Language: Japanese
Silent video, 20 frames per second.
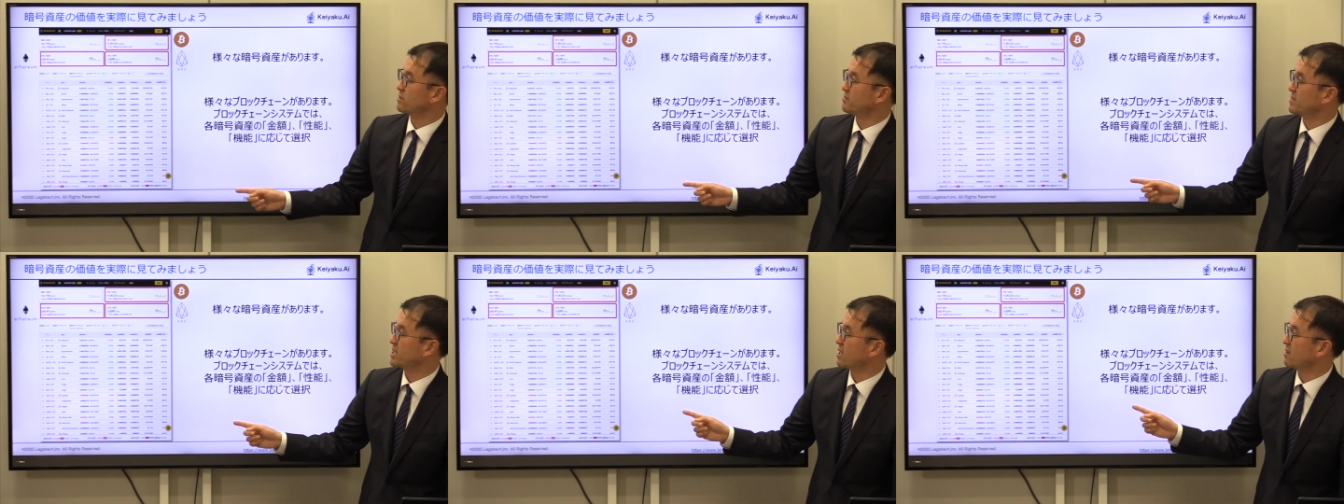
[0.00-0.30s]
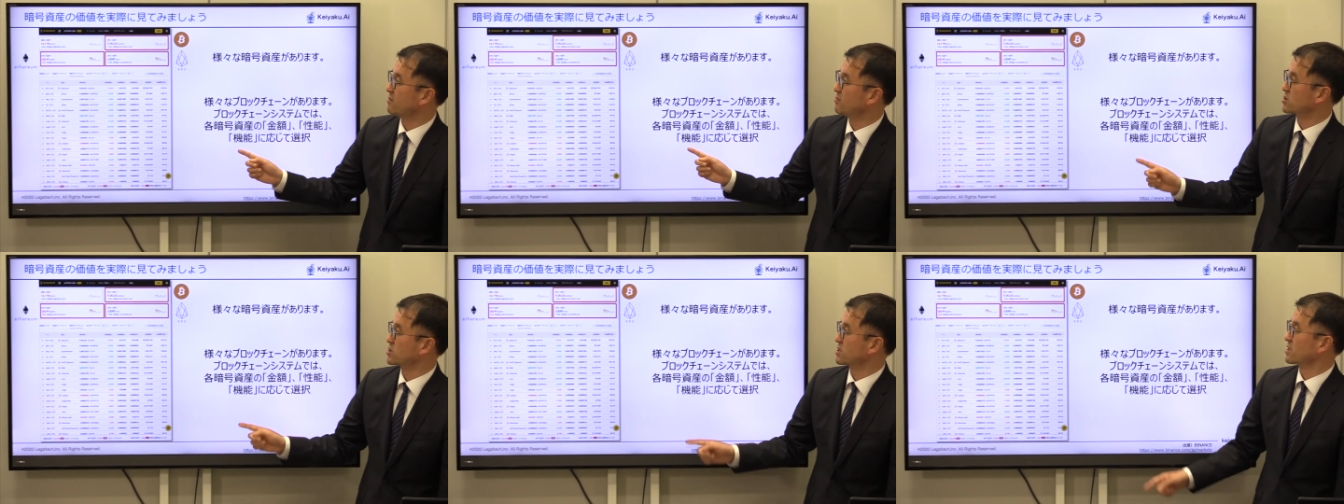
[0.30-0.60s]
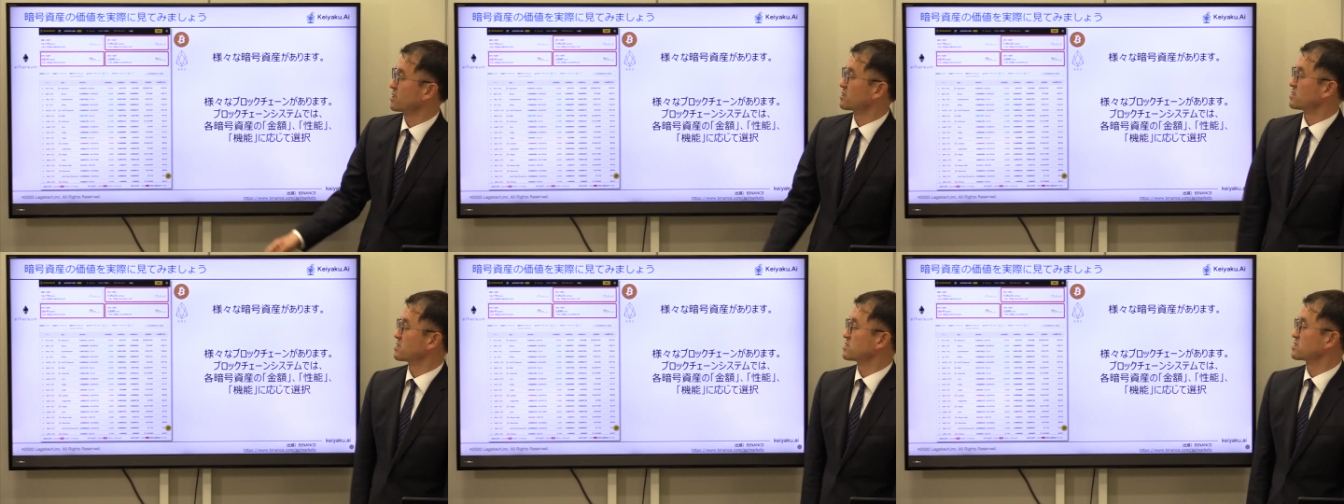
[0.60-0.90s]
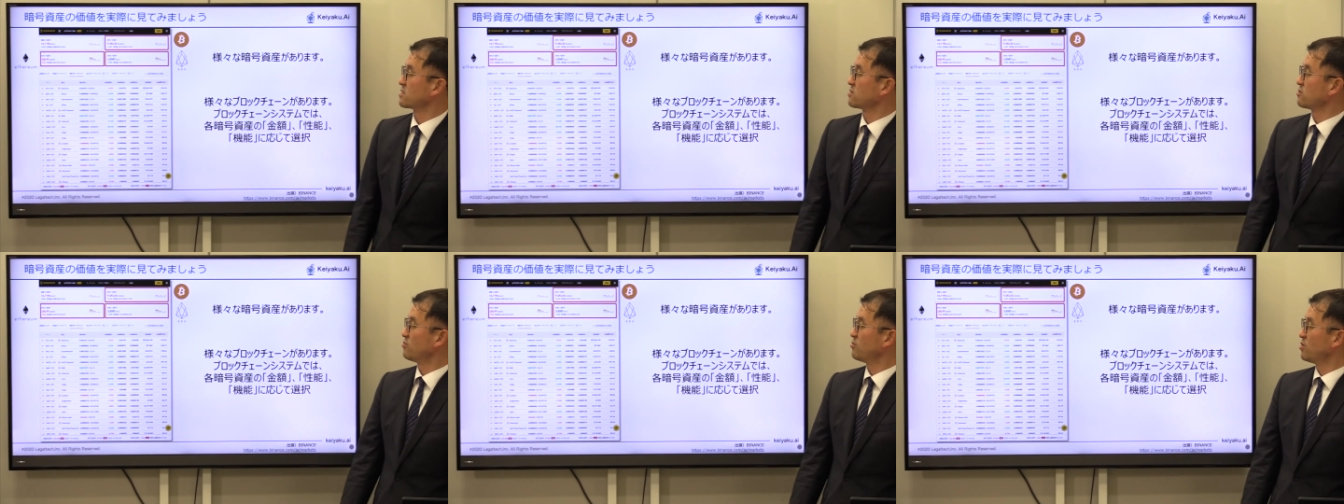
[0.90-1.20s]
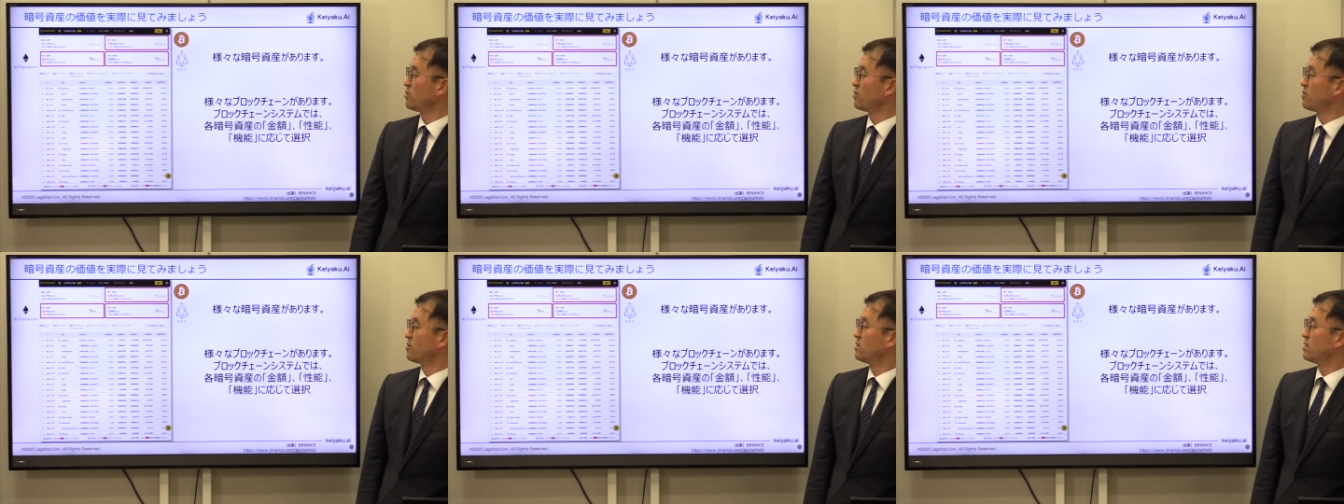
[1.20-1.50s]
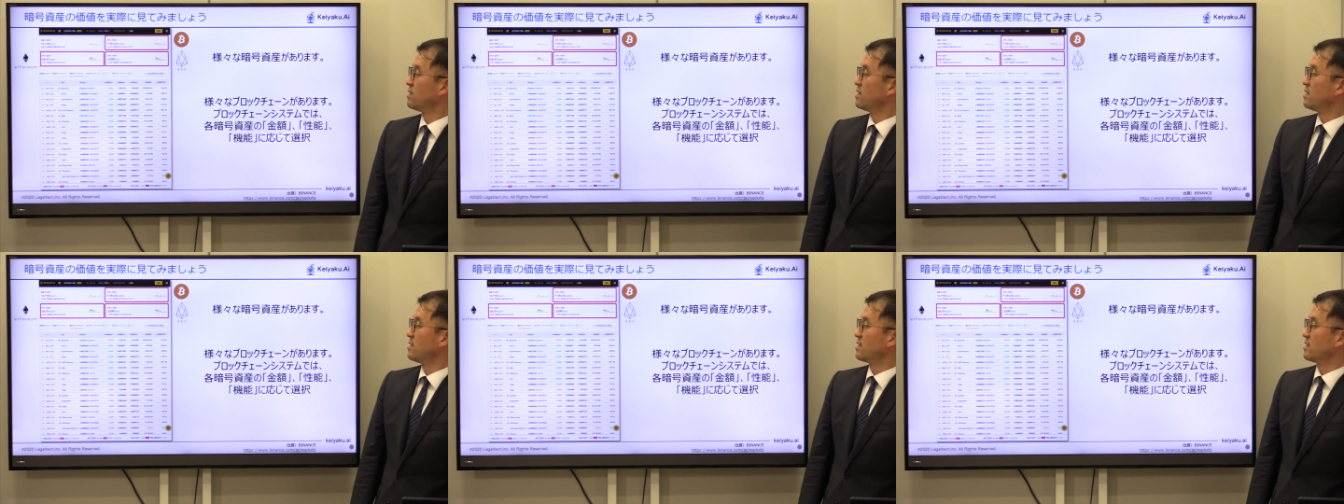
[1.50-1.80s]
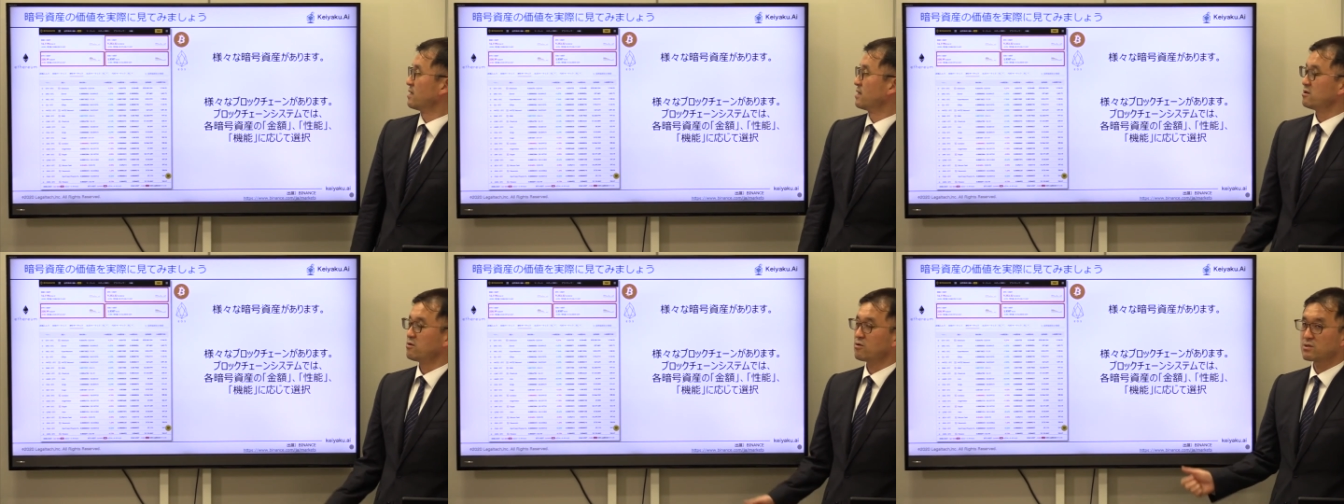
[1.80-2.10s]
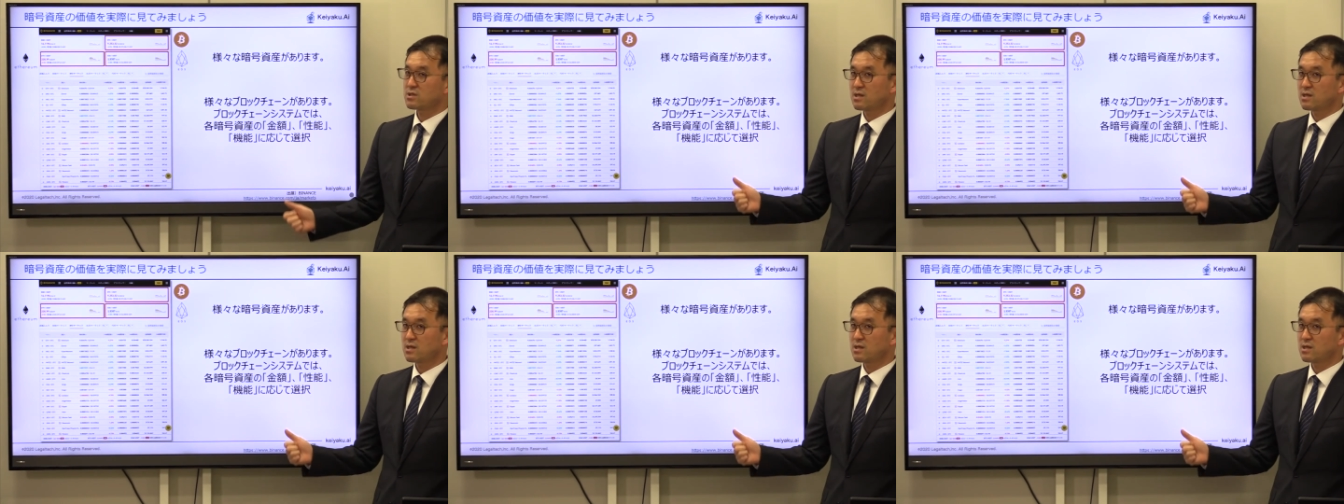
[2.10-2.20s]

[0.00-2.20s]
見たものなんですけども、いろ